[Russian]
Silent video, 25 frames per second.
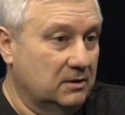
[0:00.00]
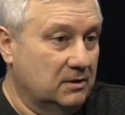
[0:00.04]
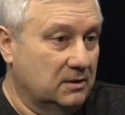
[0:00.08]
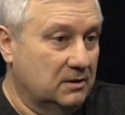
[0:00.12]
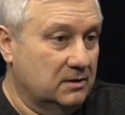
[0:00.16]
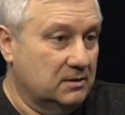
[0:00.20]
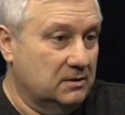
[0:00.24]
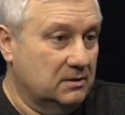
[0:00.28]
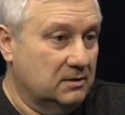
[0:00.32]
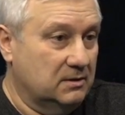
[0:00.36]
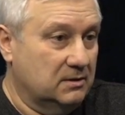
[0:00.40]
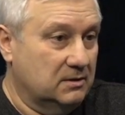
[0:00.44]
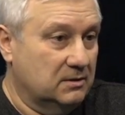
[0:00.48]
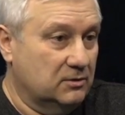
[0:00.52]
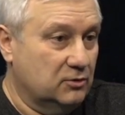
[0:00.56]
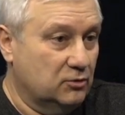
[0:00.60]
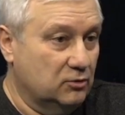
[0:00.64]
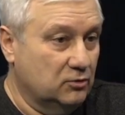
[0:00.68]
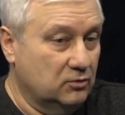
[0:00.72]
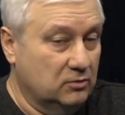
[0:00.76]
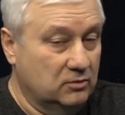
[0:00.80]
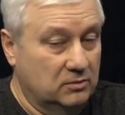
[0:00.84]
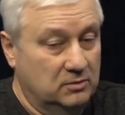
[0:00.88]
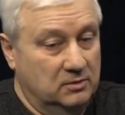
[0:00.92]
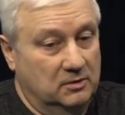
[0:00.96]
разное
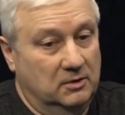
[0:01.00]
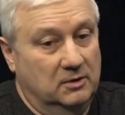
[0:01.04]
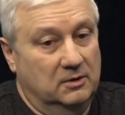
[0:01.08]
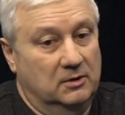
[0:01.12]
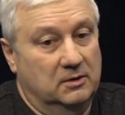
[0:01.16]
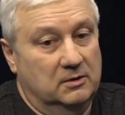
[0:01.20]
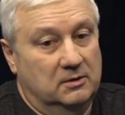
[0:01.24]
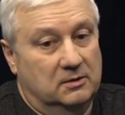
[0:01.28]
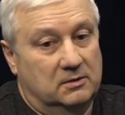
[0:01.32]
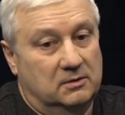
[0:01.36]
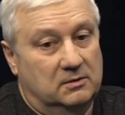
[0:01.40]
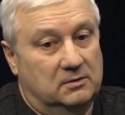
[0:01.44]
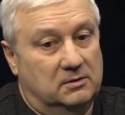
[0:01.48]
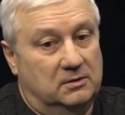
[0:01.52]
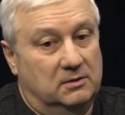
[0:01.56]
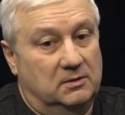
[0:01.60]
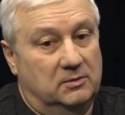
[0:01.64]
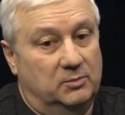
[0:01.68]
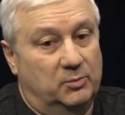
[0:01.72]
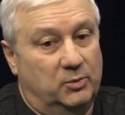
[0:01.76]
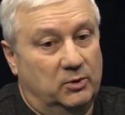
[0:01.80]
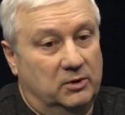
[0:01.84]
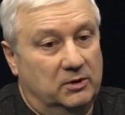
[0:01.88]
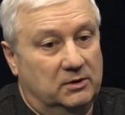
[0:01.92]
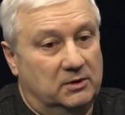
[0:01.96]
шоу. И
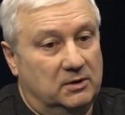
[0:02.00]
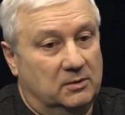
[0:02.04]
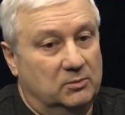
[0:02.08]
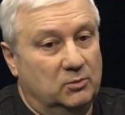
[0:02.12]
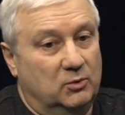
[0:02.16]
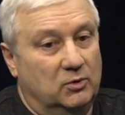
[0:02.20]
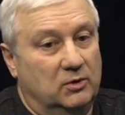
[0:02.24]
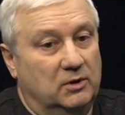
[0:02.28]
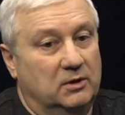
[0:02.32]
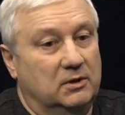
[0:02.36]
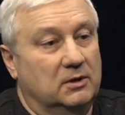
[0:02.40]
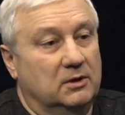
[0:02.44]
Но поэтому... условия